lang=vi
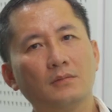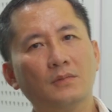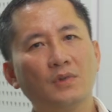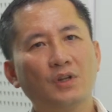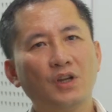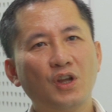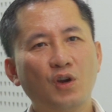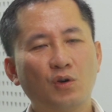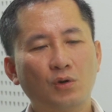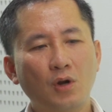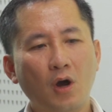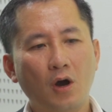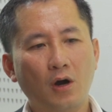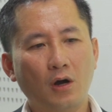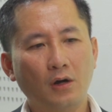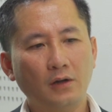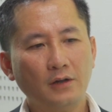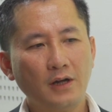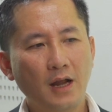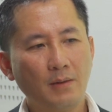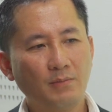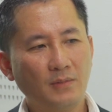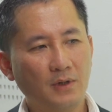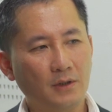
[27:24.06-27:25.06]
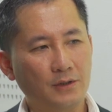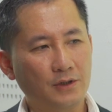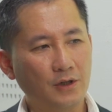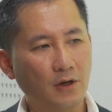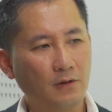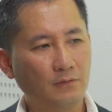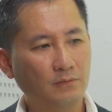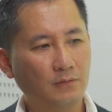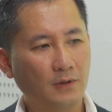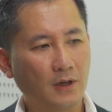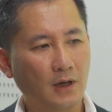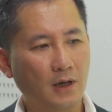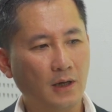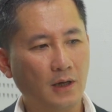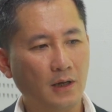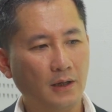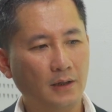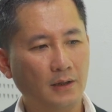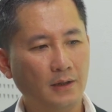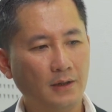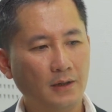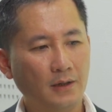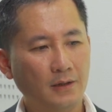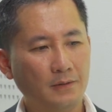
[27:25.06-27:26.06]
Điều đó nằm ở trong
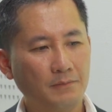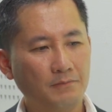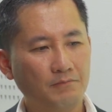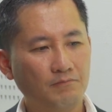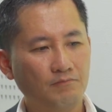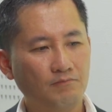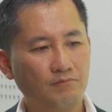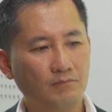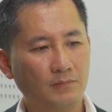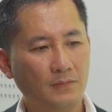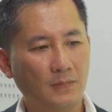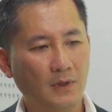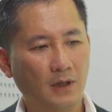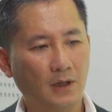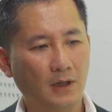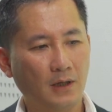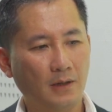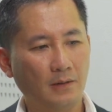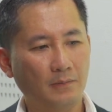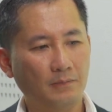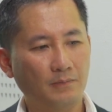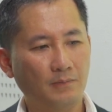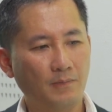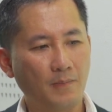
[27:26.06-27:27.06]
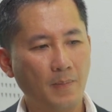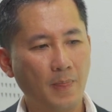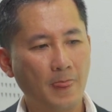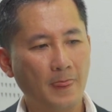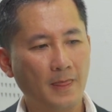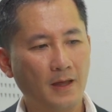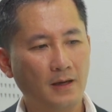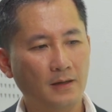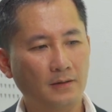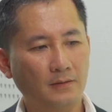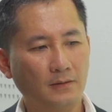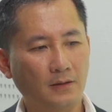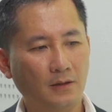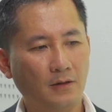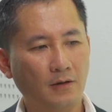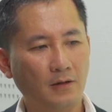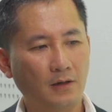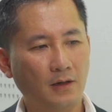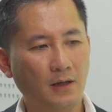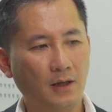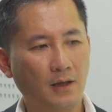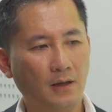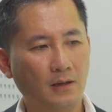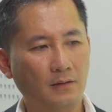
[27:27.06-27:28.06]
cái uh, gọi
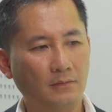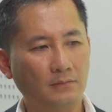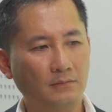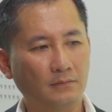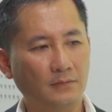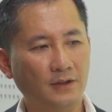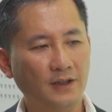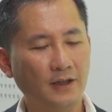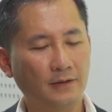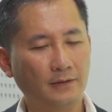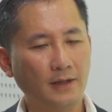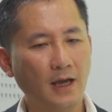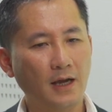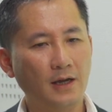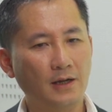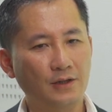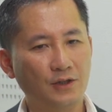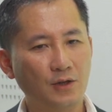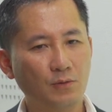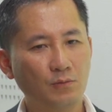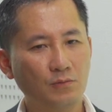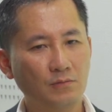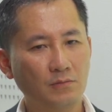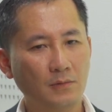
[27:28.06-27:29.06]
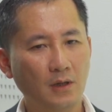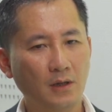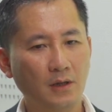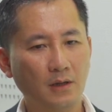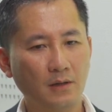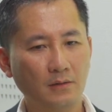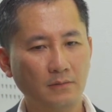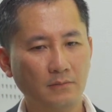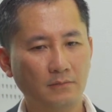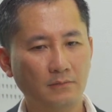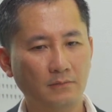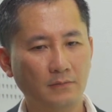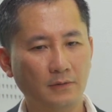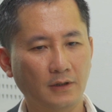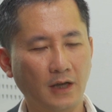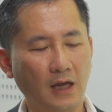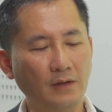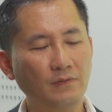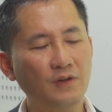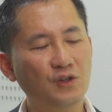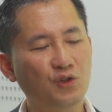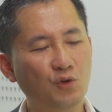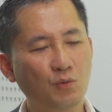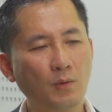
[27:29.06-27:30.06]
là hiện tại ở trong uh,
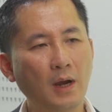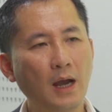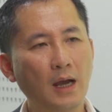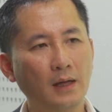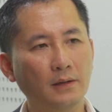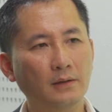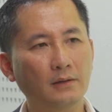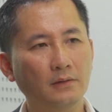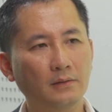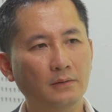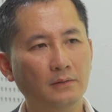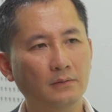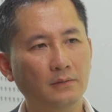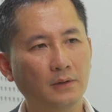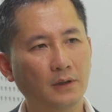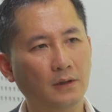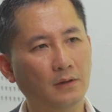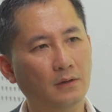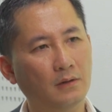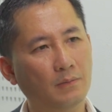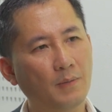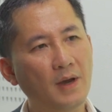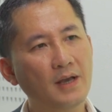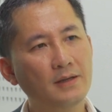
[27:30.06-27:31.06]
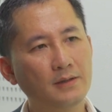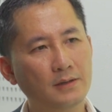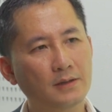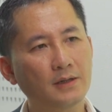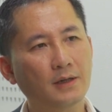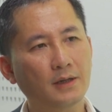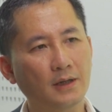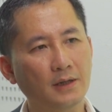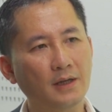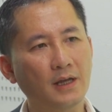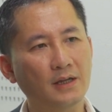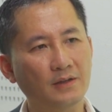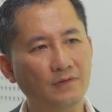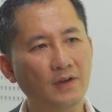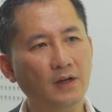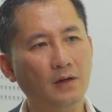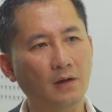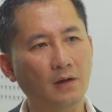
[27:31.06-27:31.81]
ngắn và trung hạn thì OPEC chưa nghĩ đến việc